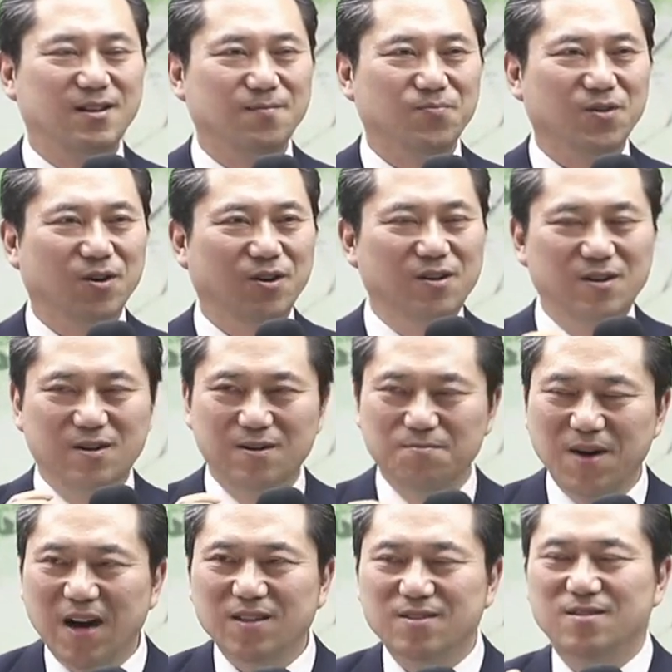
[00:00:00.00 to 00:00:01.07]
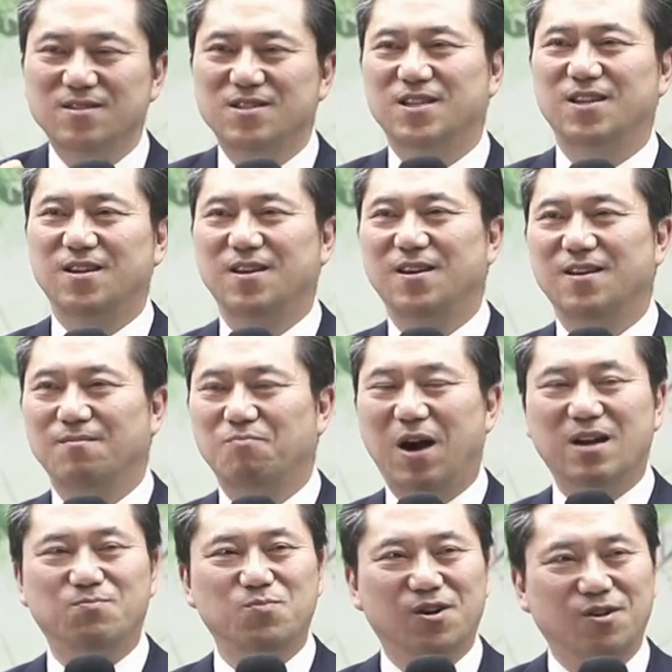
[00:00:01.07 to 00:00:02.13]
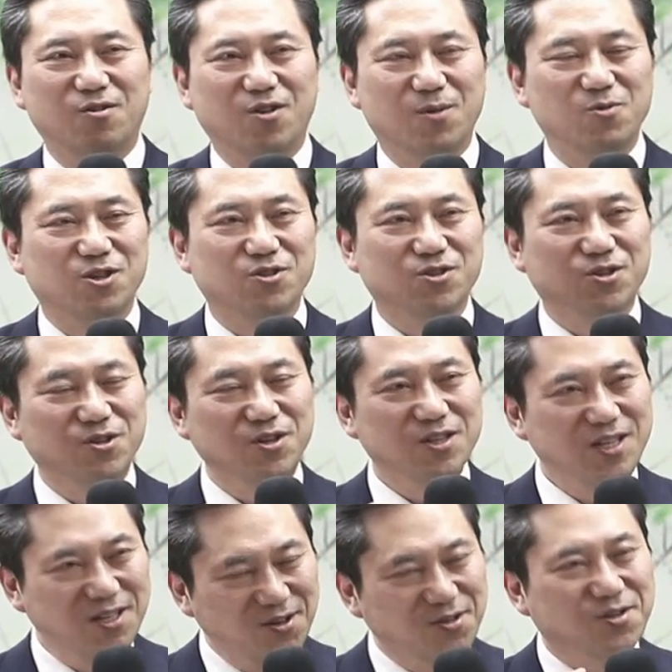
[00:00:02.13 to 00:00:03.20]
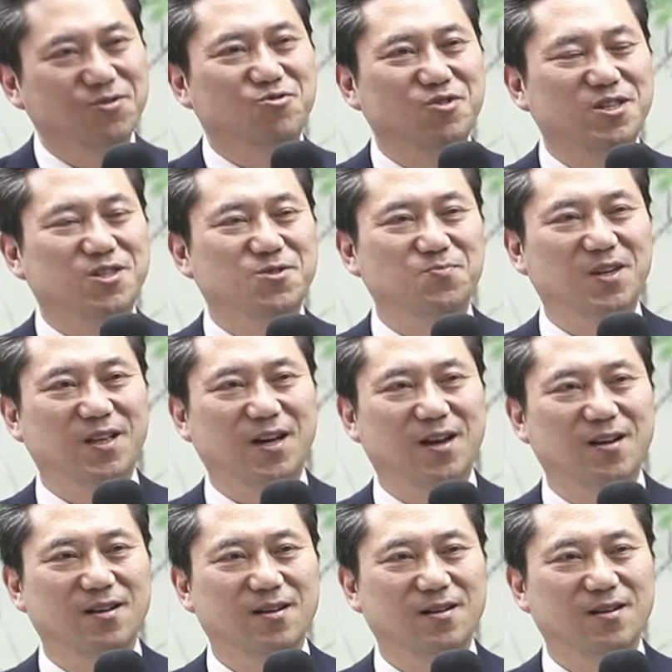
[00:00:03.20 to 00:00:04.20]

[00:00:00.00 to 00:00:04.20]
얼마든지 박멸되면서 일어설 수 있습니다.